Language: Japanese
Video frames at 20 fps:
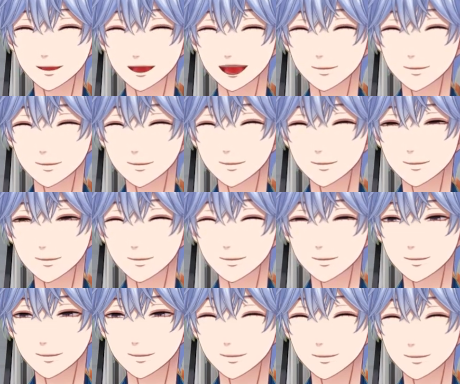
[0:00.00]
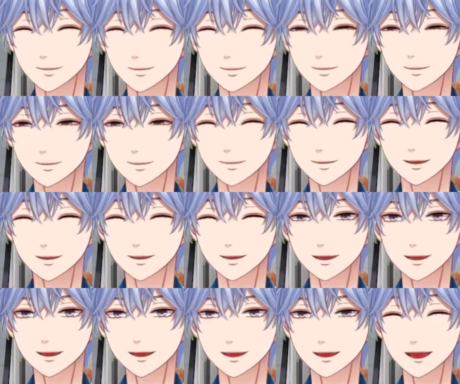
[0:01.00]
もうめちゃくちゃ
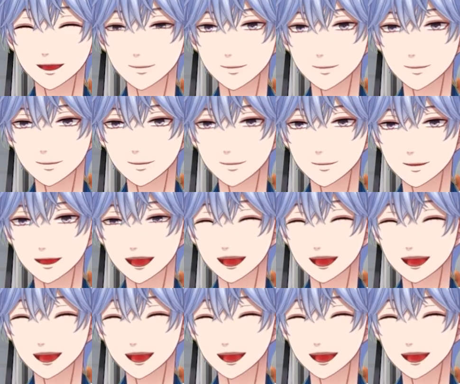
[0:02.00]
すごいです。